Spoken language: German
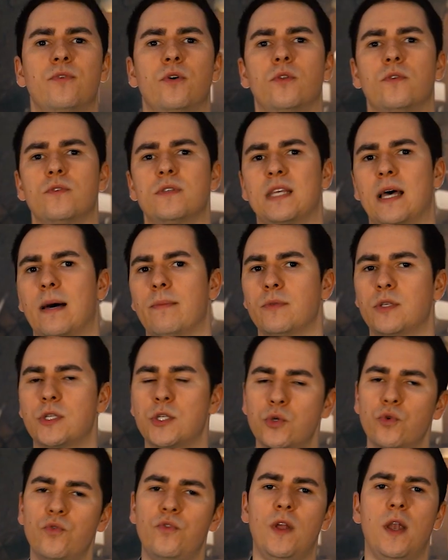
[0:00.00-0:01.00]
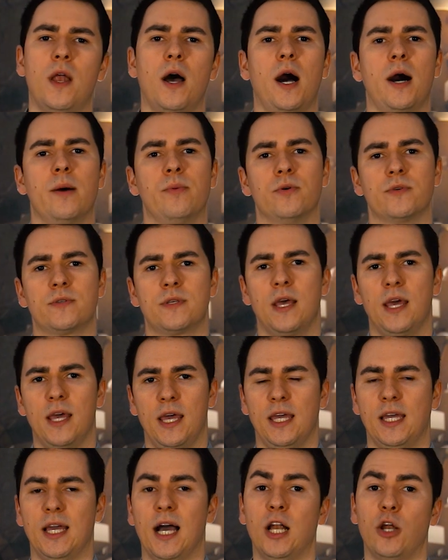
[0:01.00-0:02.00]
von uns haben zu viele Abos,
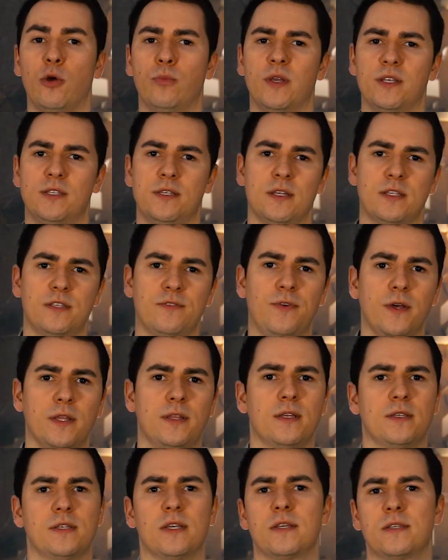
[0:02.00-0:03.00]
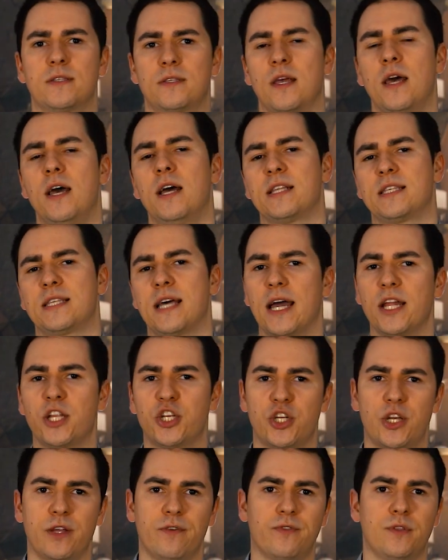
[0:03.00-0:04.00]
egal ob das jetzt Fitness ist,
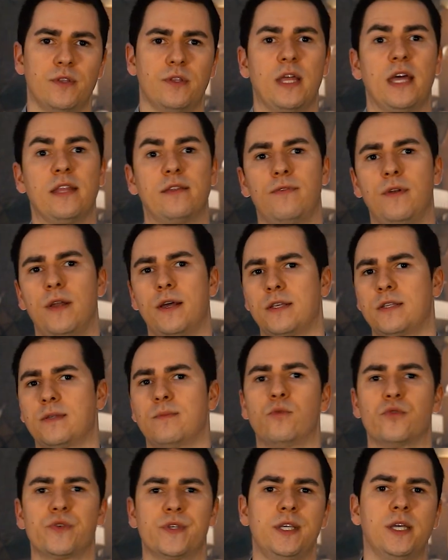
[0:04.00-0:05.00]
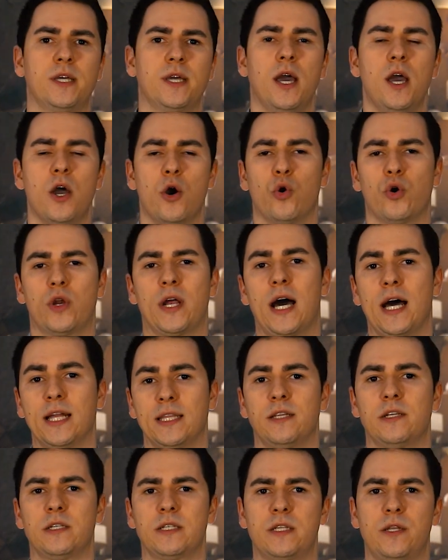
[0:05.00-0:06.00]
Zeitschriften, Netflix, Musik oder
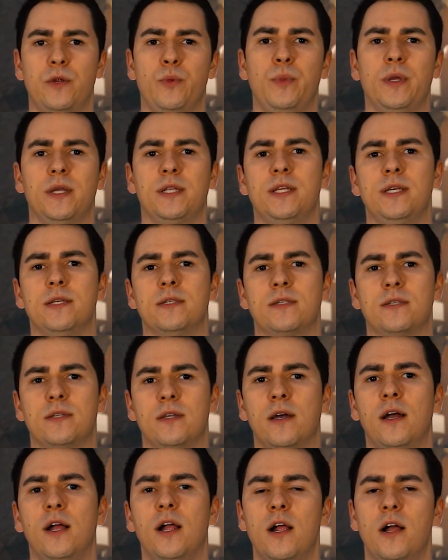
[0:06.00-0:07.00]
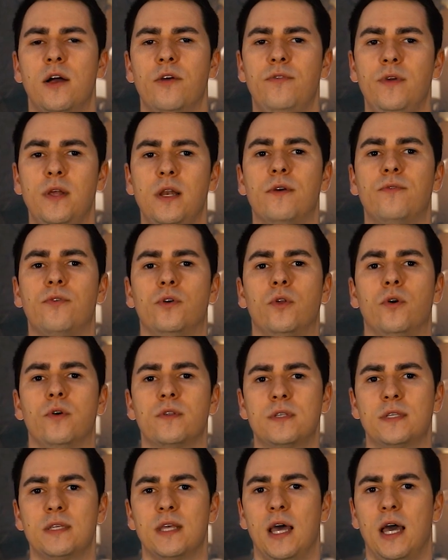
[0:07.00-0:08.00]
andere Streamingdienste. Viele von
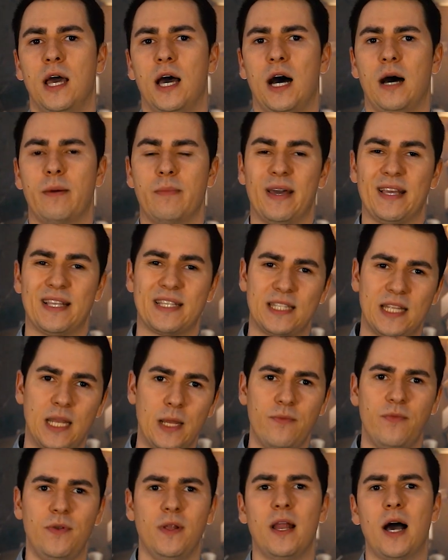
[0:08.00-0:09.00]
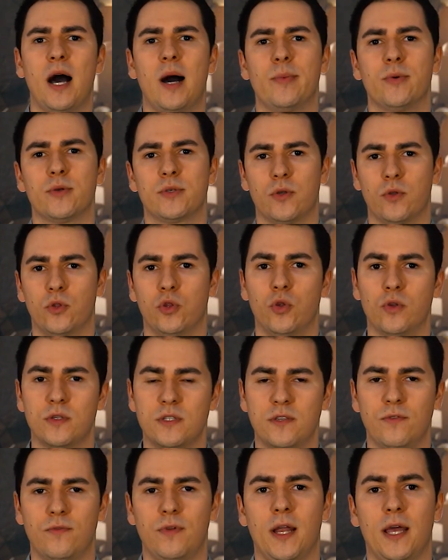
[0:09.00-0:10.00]
uns haben extrem viele Abos und
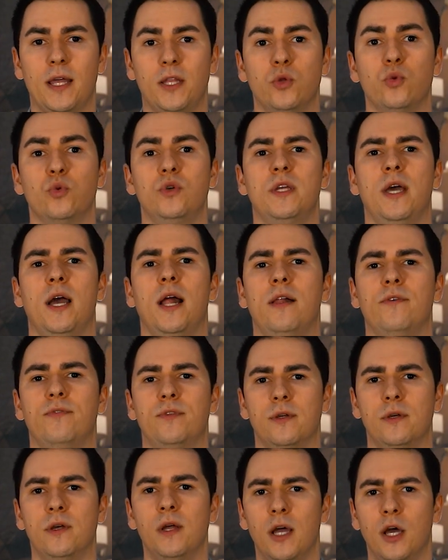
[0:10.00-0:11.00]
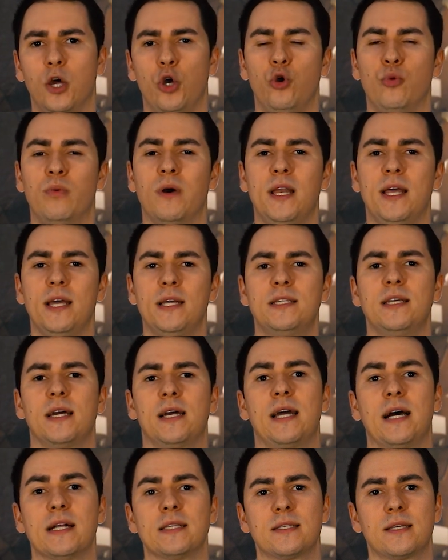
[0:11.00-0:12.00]
nutzen vielleicht nur die Hälfte. Überleg dir
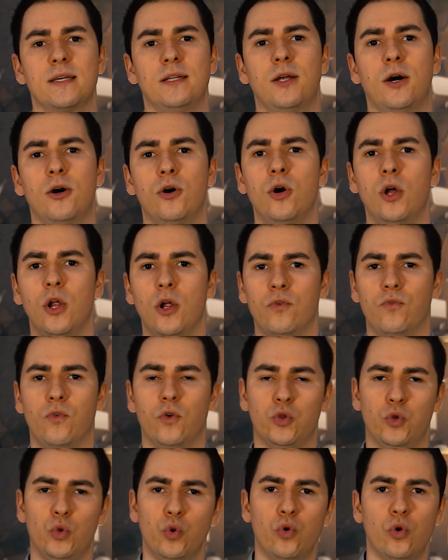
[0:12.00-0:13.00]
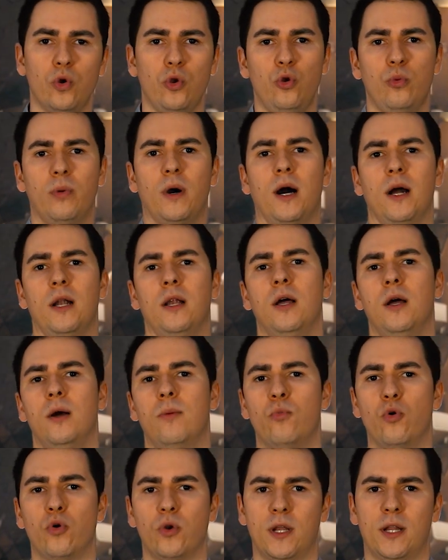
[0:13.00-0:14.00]
ganz genau, wo du überall
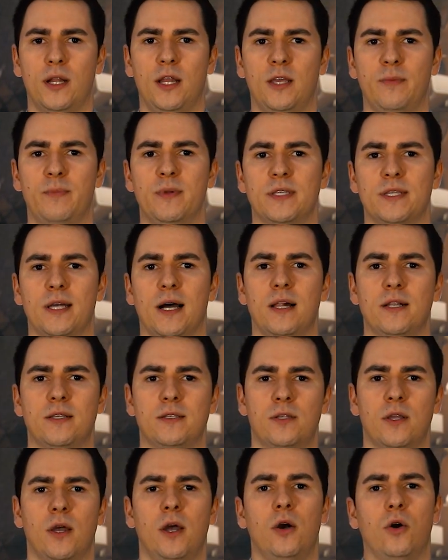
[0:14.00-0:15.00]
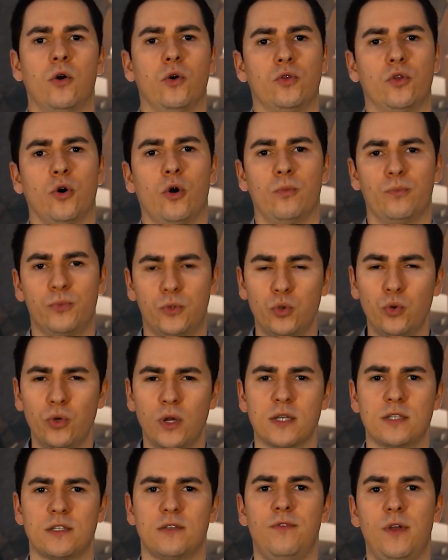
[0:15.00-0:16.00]
monatlich bezahlst und ob du
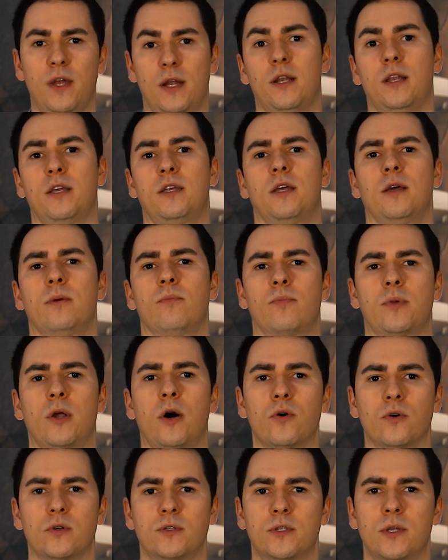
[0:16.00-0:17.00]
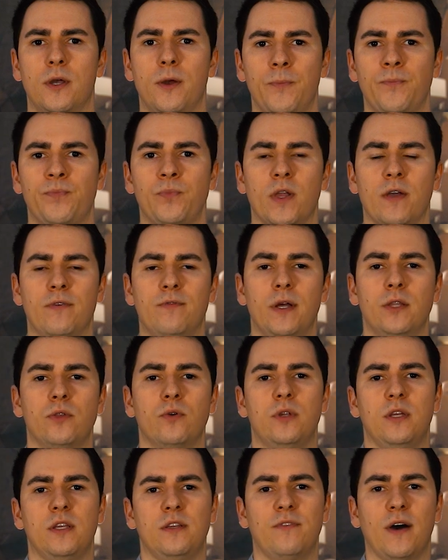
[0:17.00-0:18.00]
das wirklich brauchst. Wenn
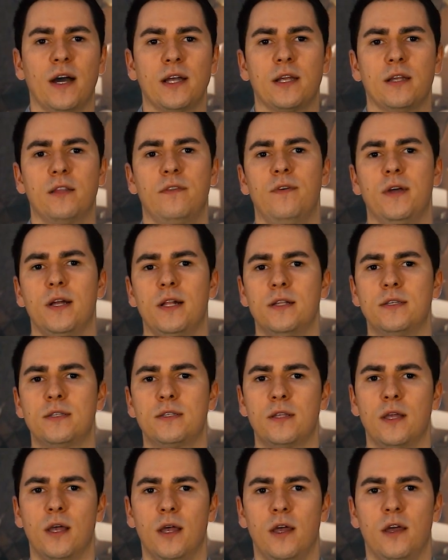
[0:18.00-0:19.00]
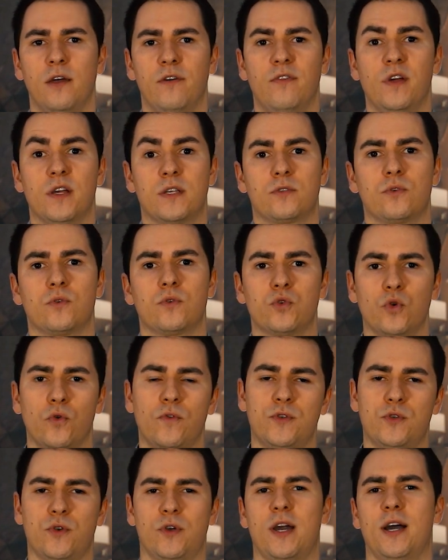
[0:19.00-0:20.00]
du dich weiterentwickelst, wirst du
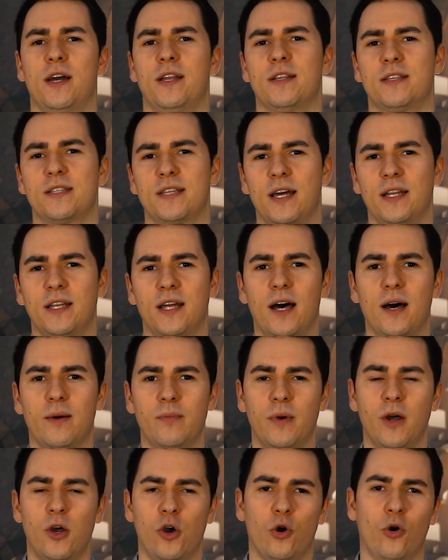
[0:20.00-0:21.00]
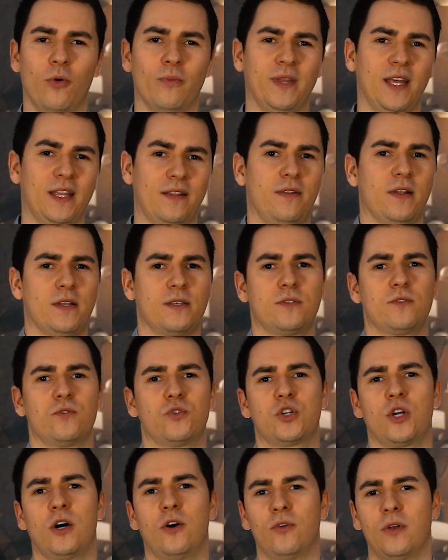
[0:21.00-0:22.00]
sowieso keine Zeit haben, um Netflix zu
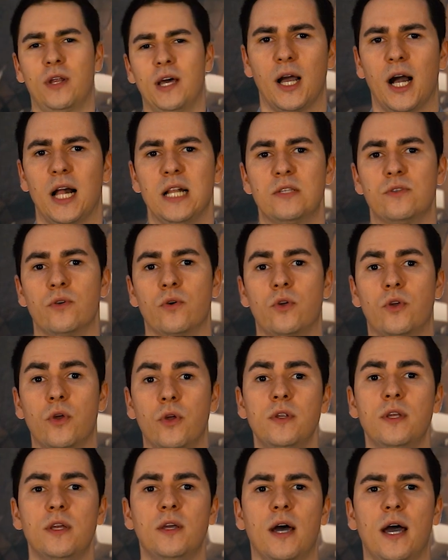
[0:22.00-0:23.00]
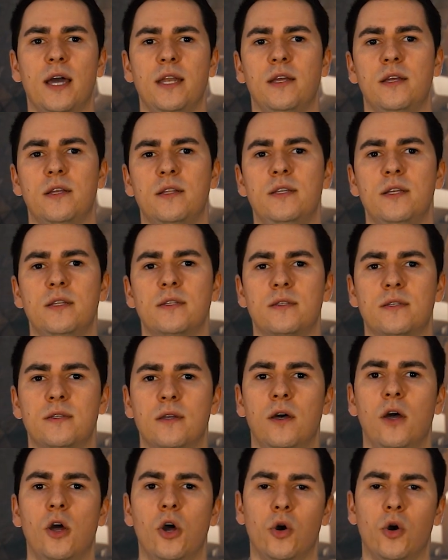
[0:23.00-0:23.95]
schauen. Also kündige einige Dienste